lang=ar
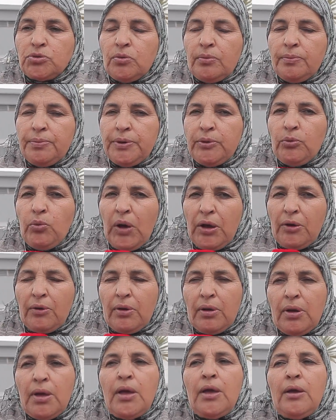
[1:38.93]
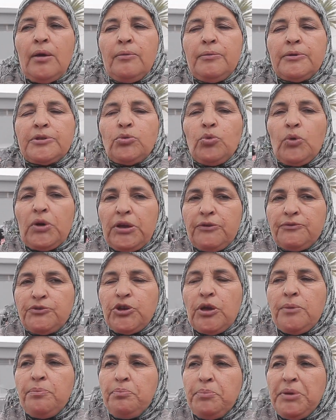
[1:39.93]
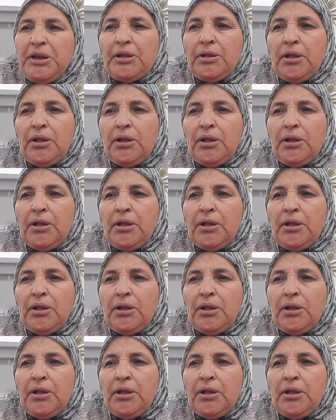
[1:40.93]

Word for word: بوقت بتوقيف جميع